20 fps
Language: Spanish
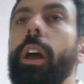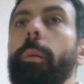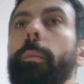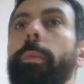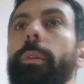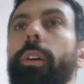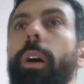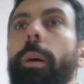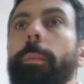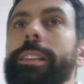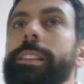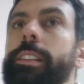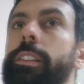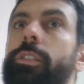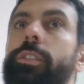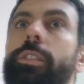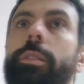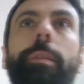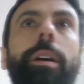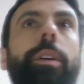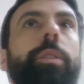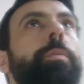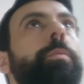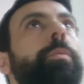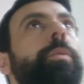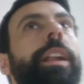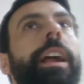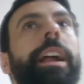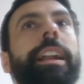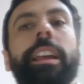pero a mí si no se me
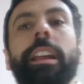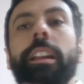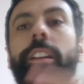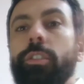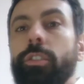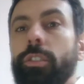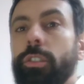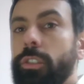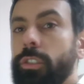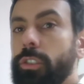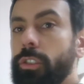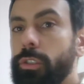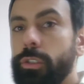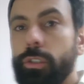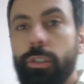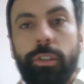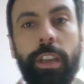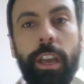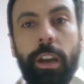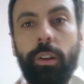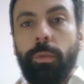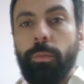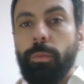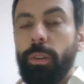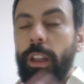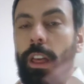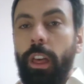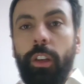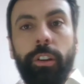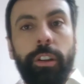acumularían y yo no soy
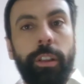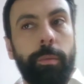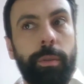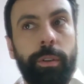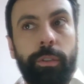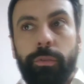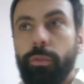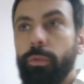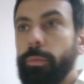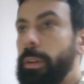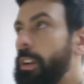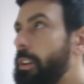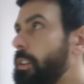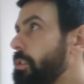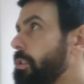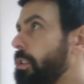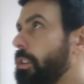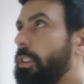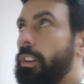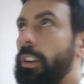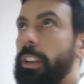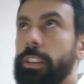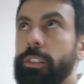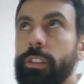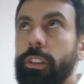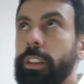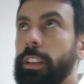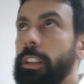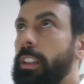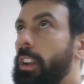acumulador de perfumes, no soy
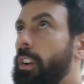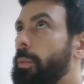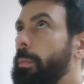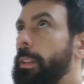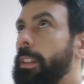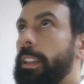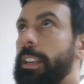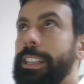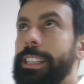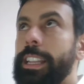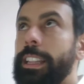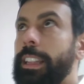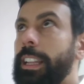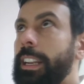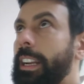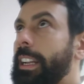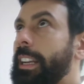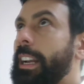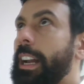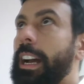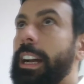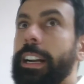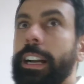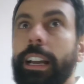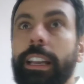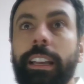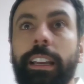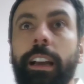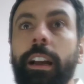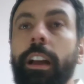coleccionista, no me interesa tener
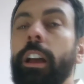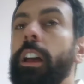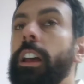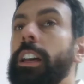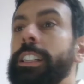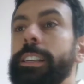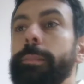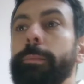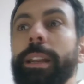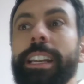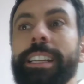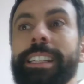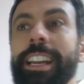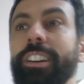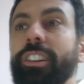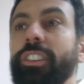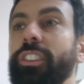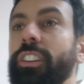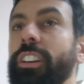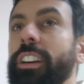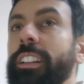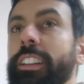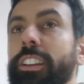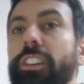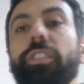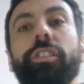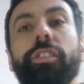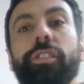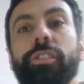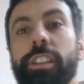cajas y cajas. Mira, ya con lo que
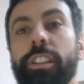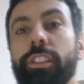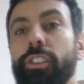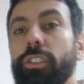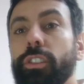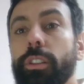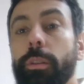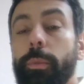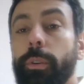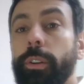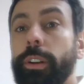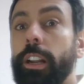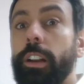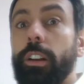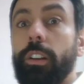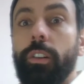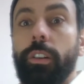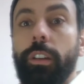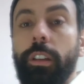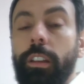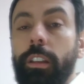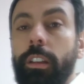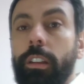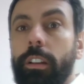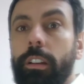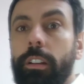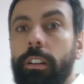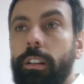tengo no sé en dónde ponerlo y